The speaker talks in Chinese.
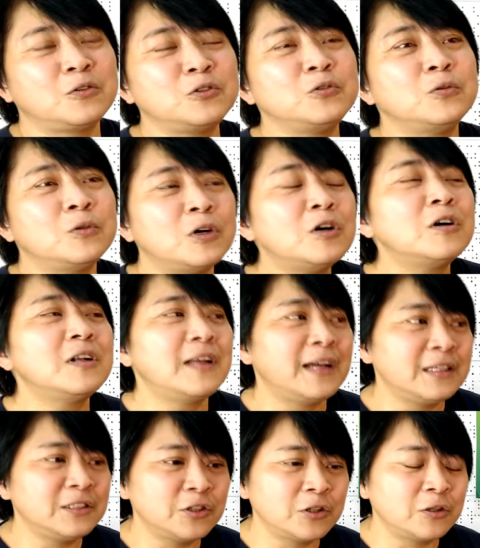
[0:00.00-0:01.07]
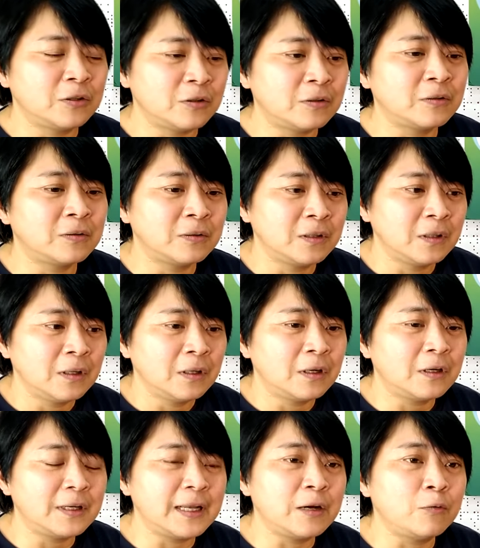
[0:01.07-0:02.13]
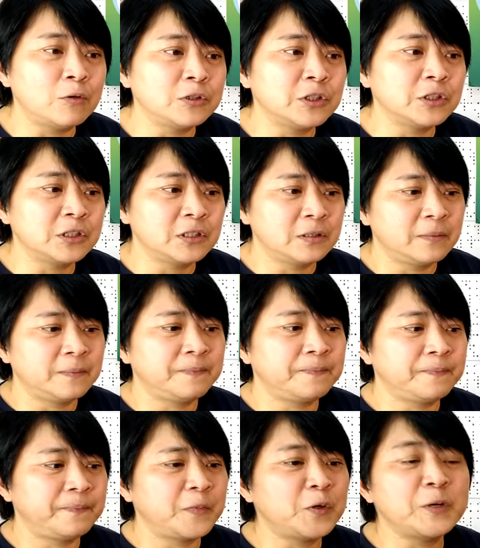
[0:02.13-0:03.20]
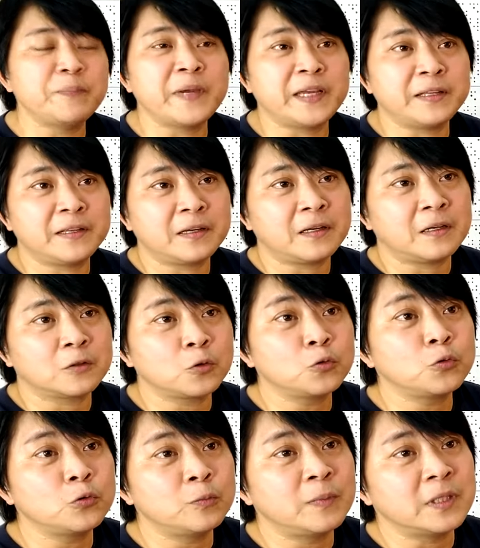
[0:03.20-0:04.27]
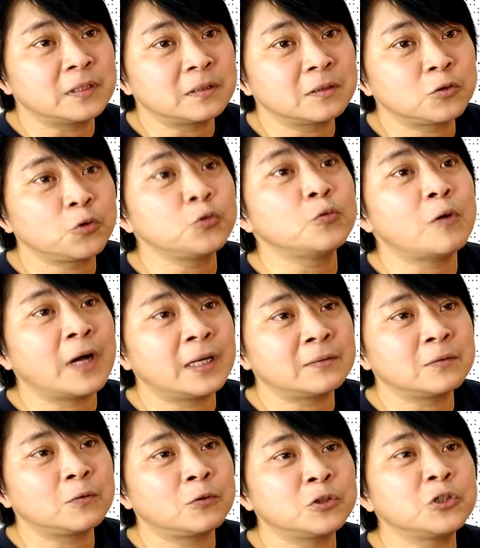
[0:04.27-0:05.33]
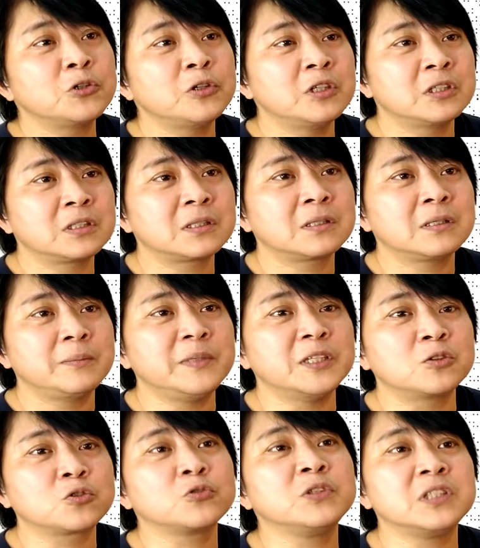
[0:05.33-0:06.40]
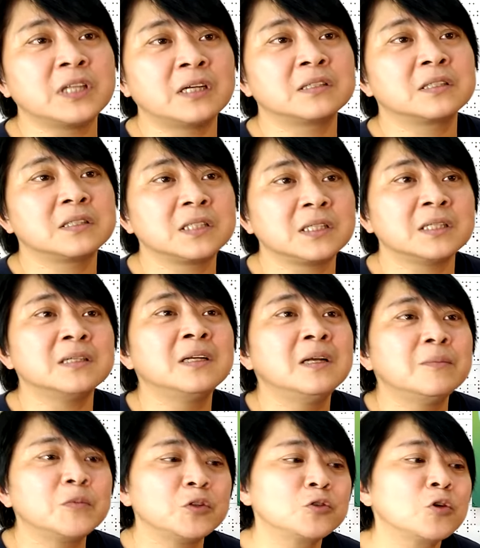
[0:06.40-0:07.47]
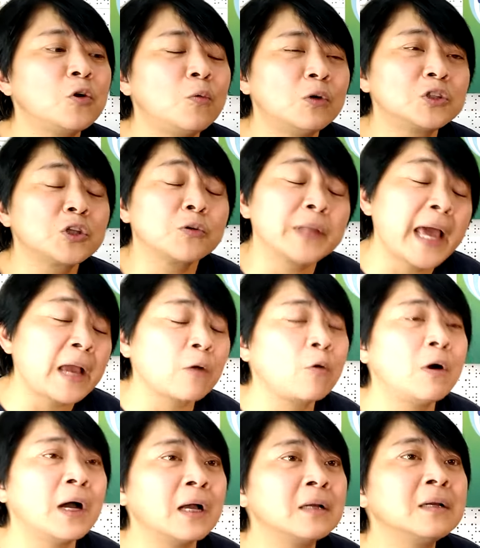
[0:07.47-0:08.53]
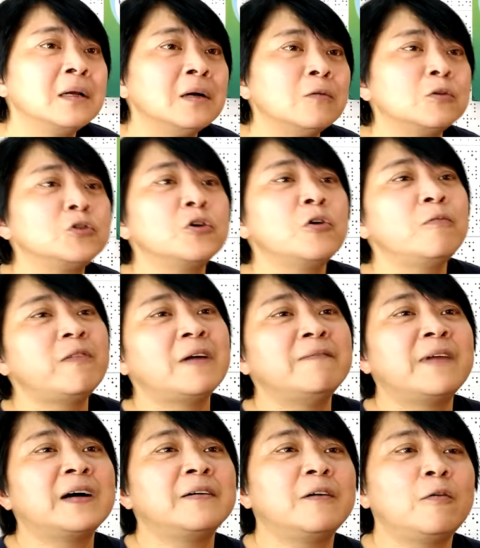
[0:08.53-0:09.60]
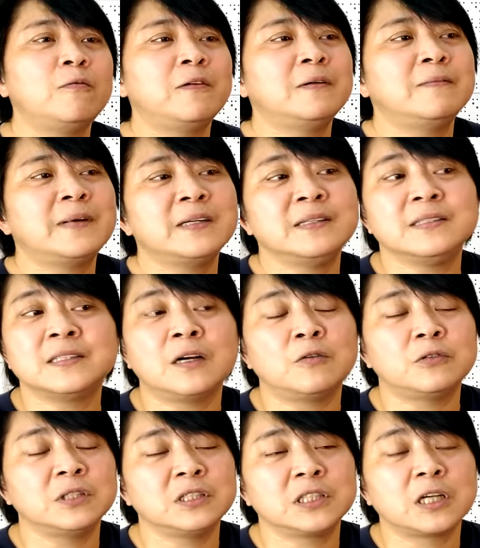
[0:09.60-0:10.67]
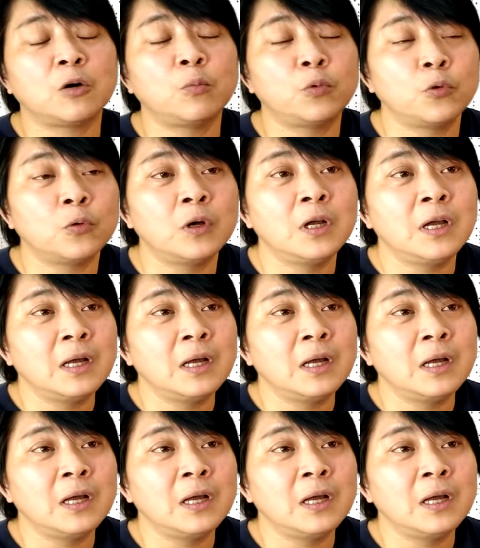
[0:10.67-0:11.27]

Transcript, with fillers: 我我后来就。后来我就是会陪着姑姑们去玩，我就会特别注意到这些。比如说我走太快，我就会放慢放慢一下我的脚步。